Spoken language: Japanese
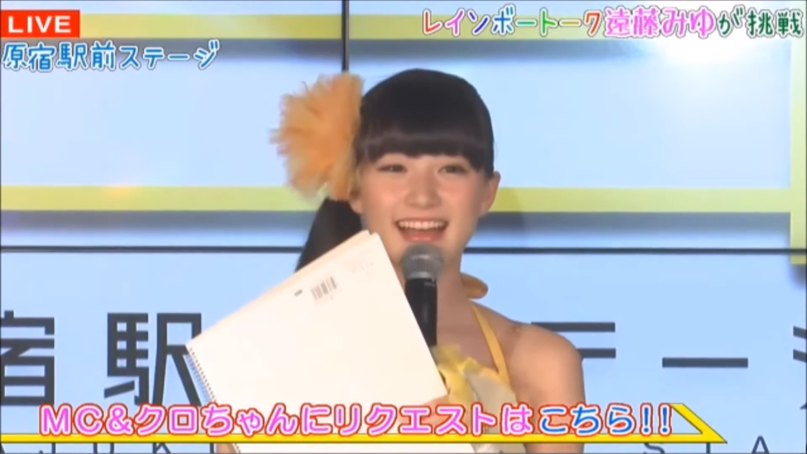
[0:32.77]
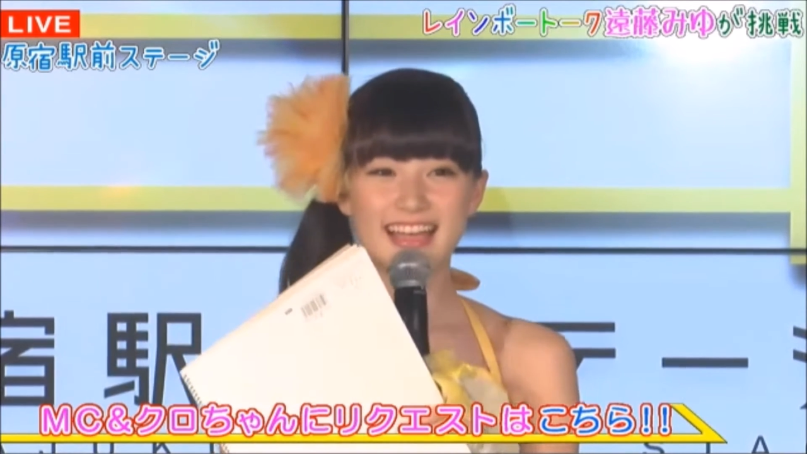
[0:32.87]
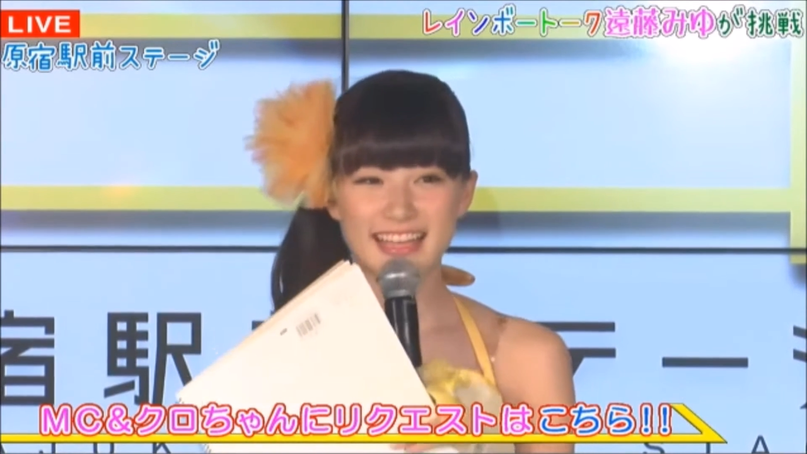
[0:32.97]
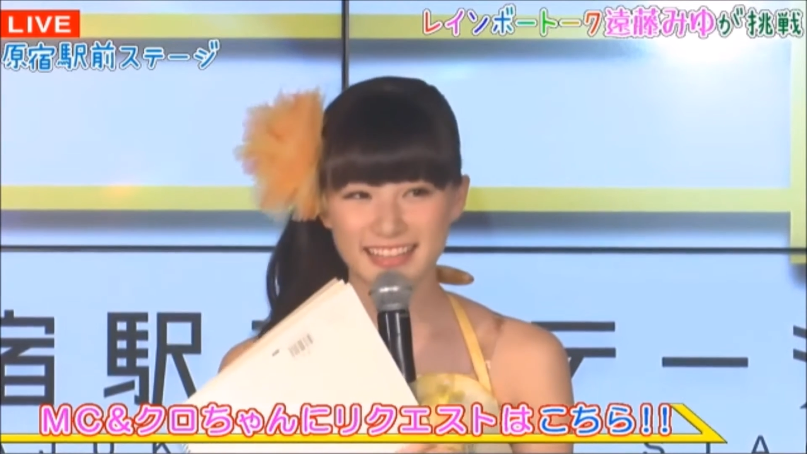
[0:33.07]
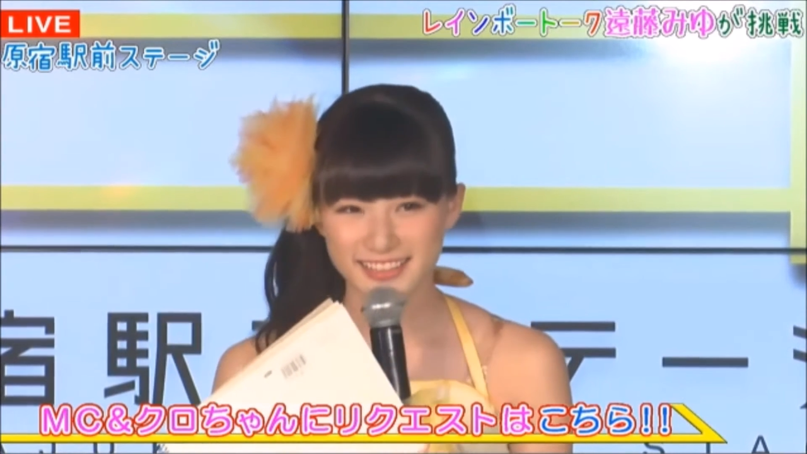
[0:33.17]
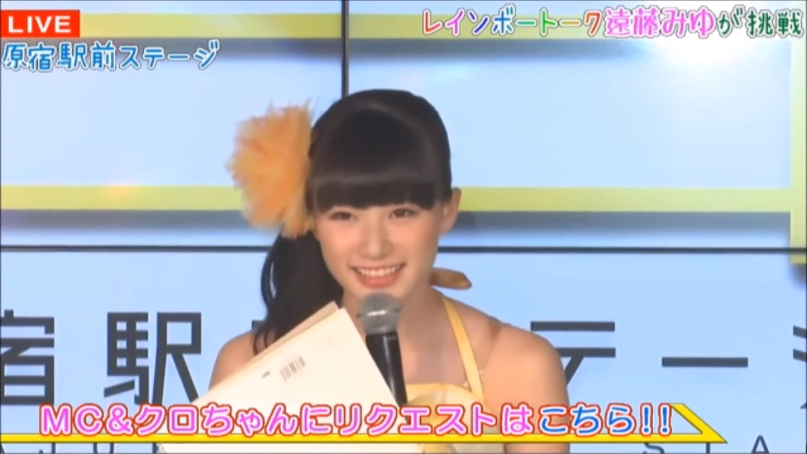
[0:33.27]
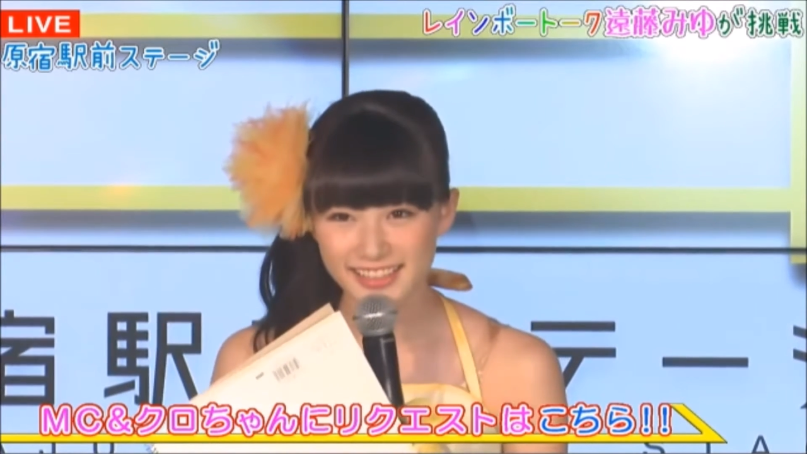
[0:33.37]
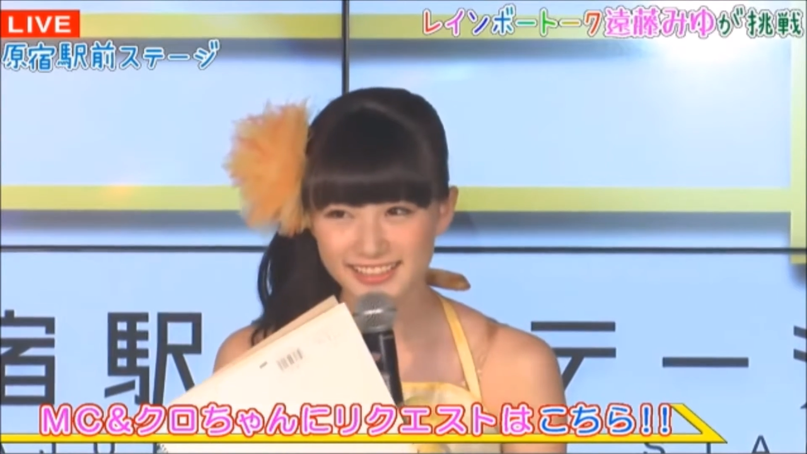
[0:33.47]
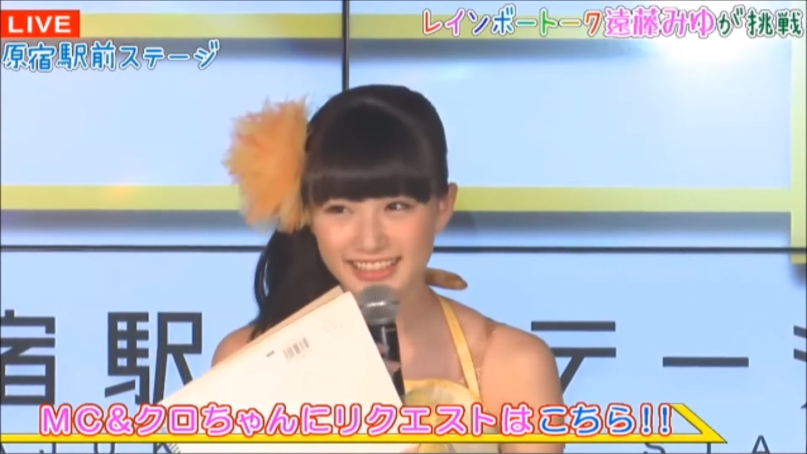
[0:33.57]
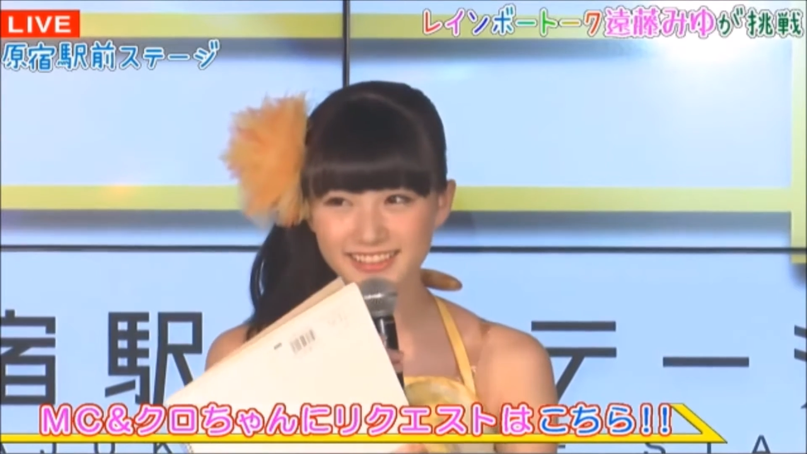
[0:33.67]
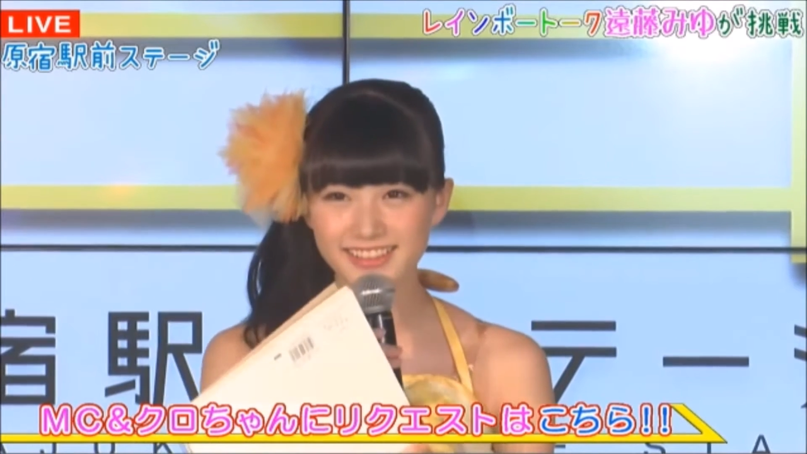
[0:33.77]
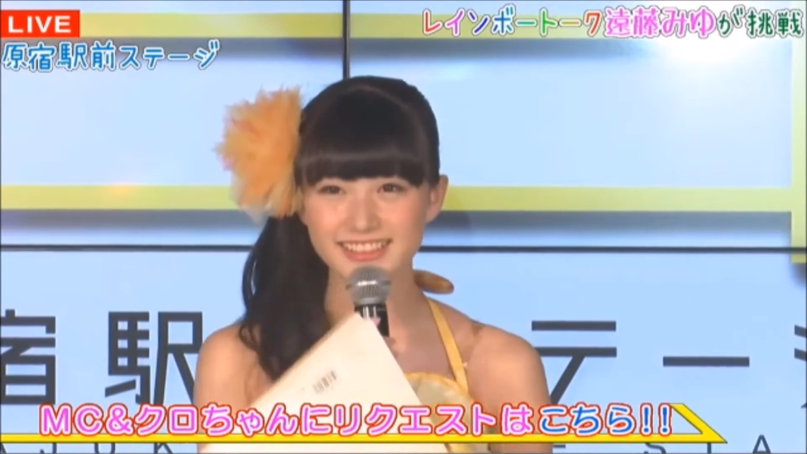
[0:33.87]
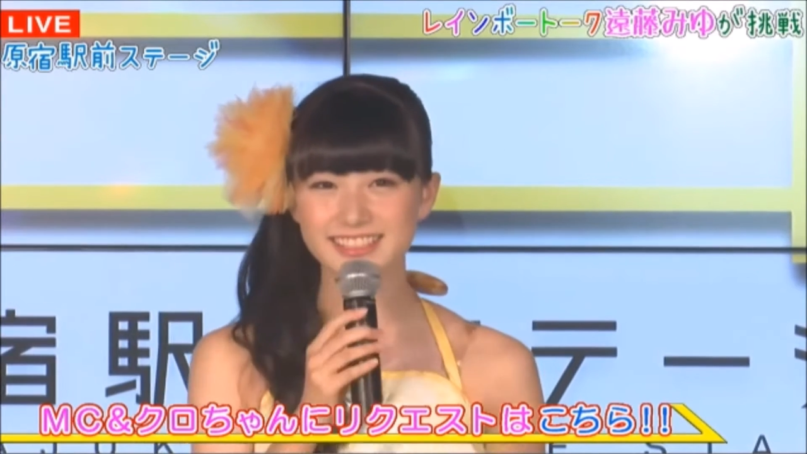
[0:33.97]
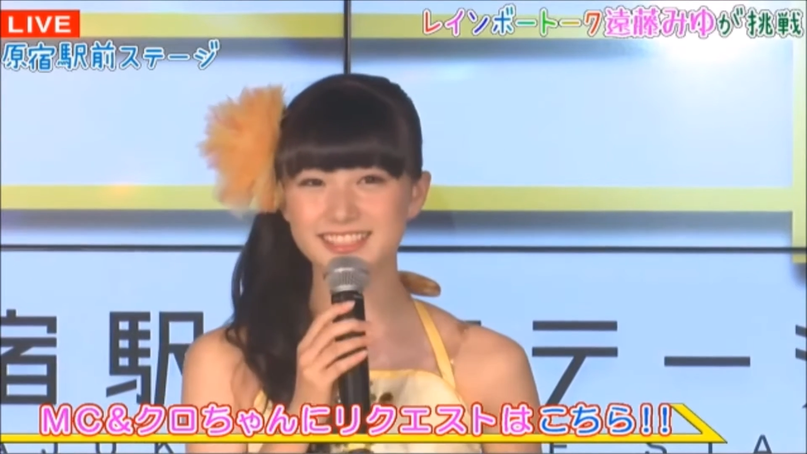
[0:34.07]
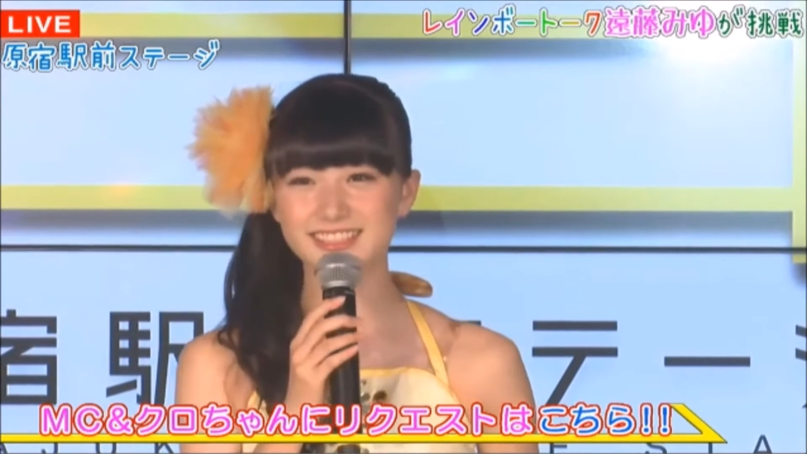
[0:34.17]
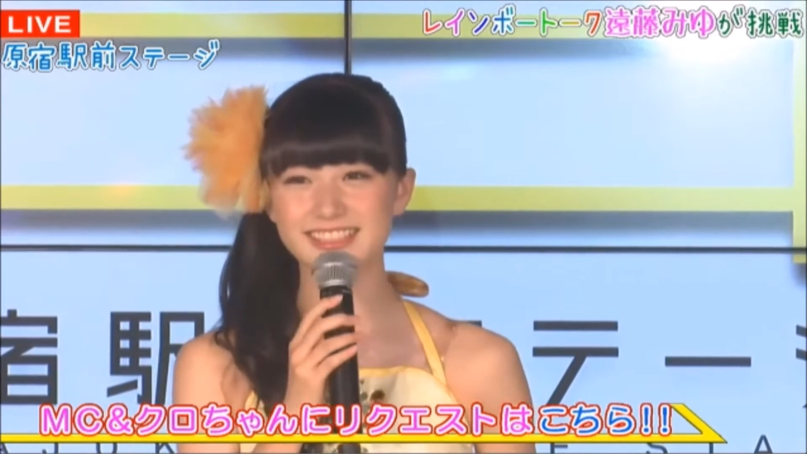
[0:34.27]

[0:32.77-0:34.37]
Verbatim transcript: えー、ふわふわの14